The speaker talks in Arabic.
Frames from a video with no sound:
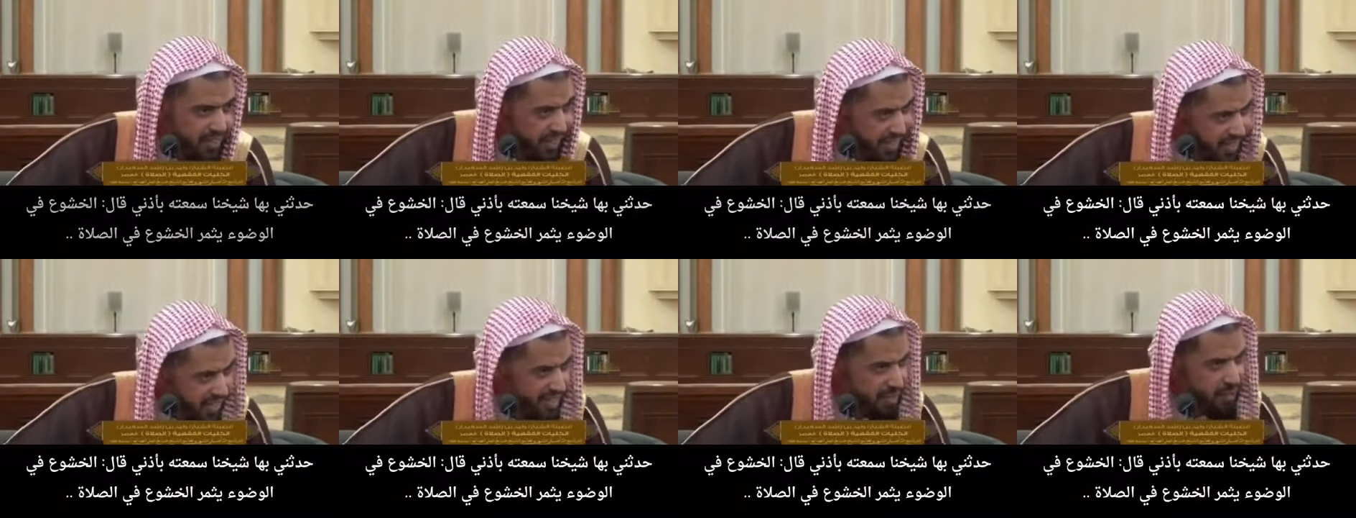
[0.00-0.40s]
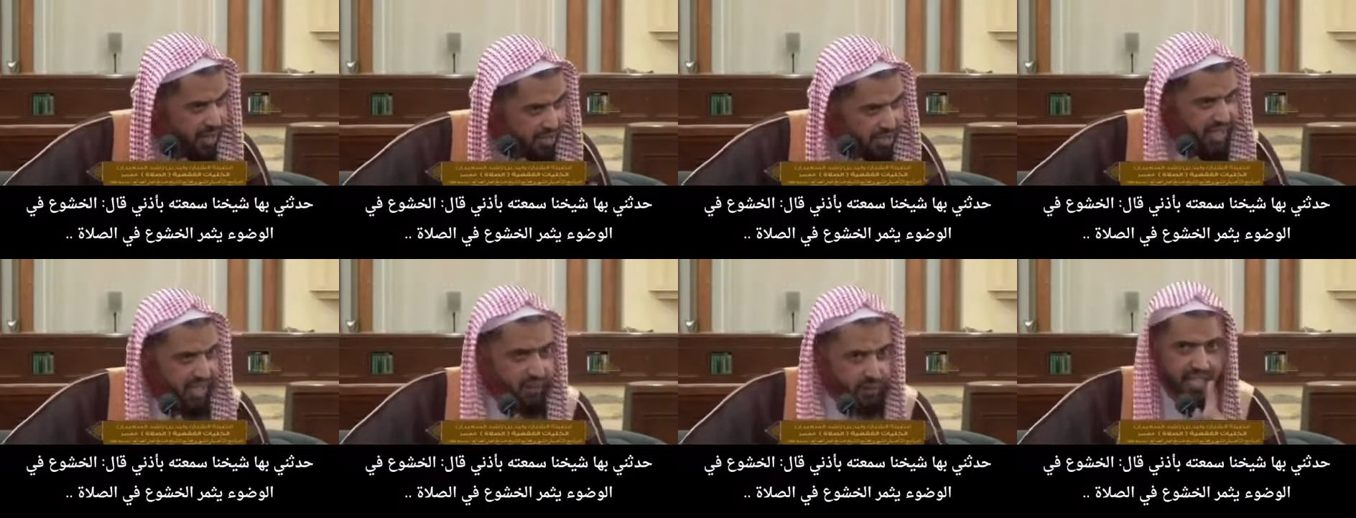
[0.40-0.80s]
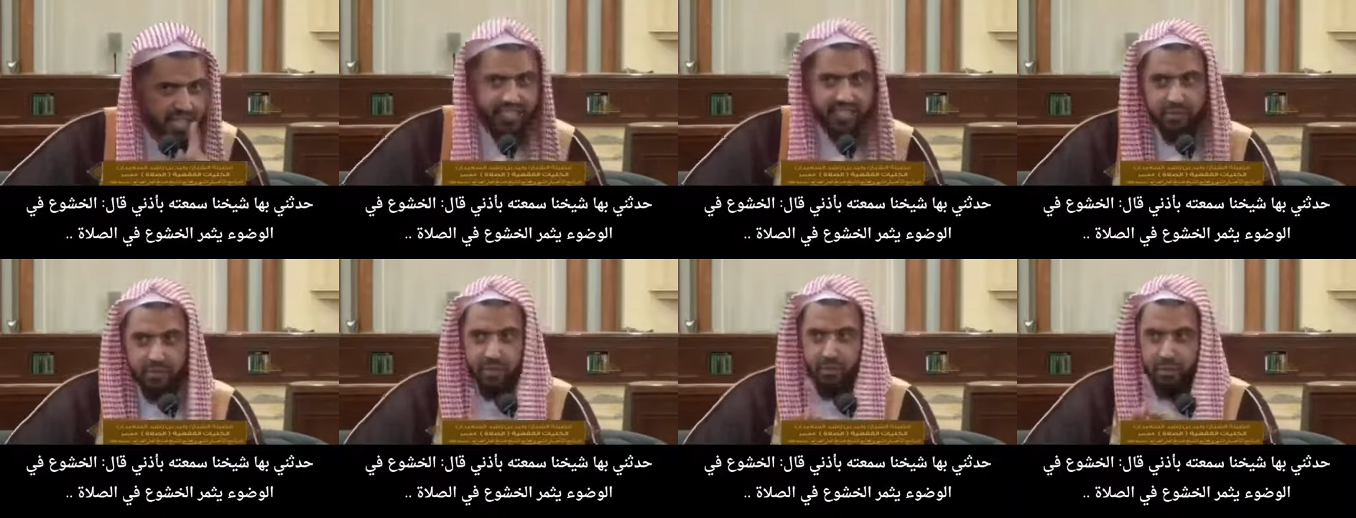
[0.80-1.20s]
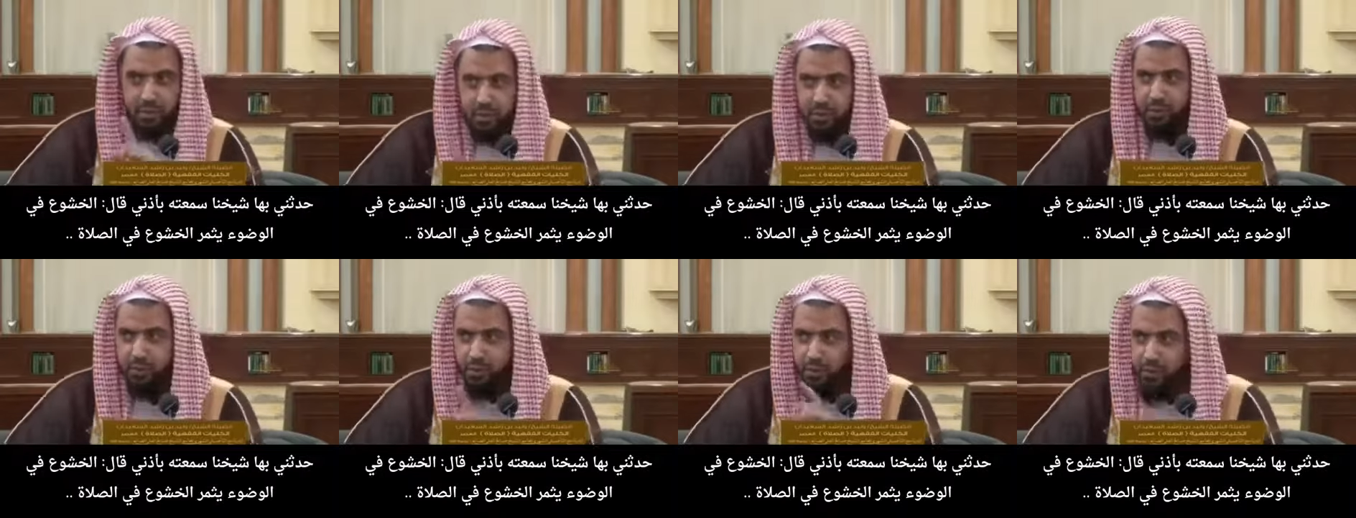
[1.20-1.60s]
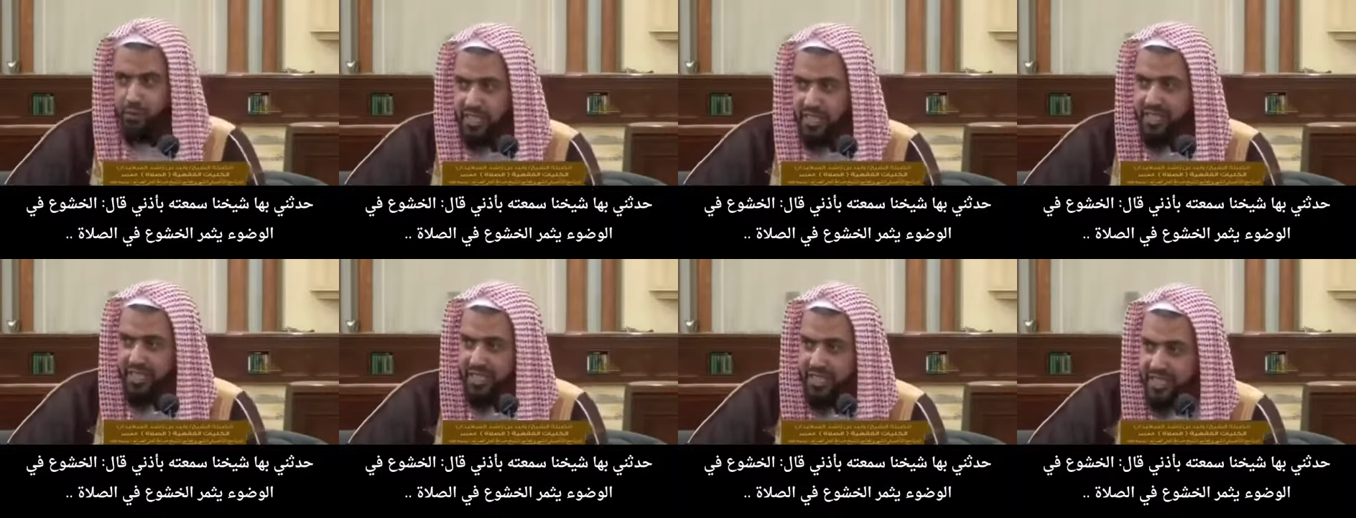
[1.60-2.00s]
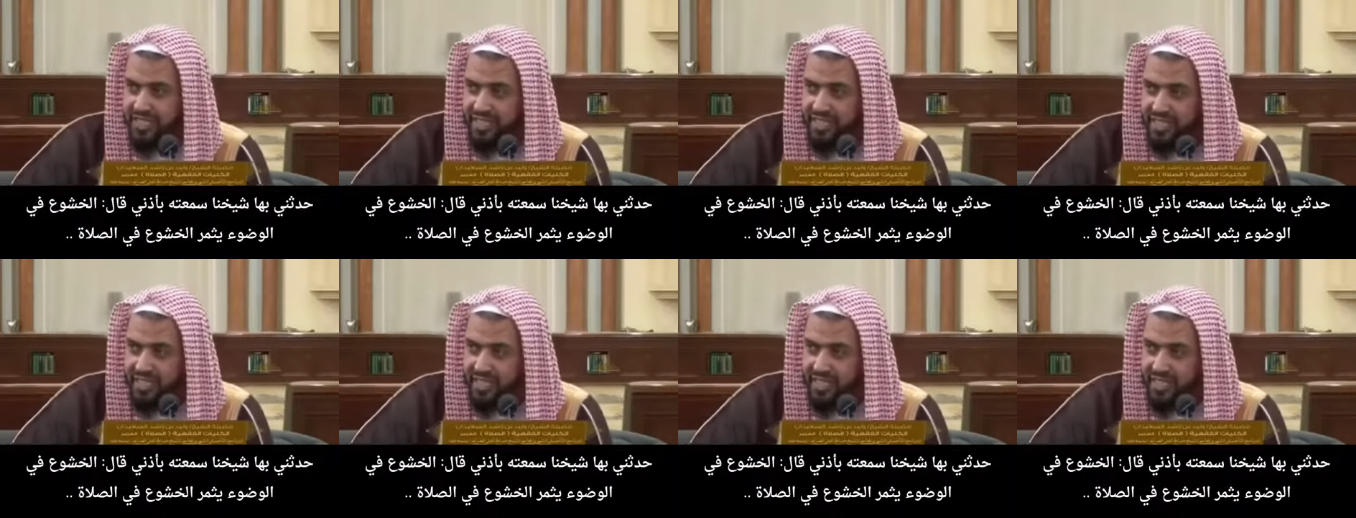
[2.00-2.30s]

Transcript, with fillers: حدثني بها شيخنا سمعته بأذني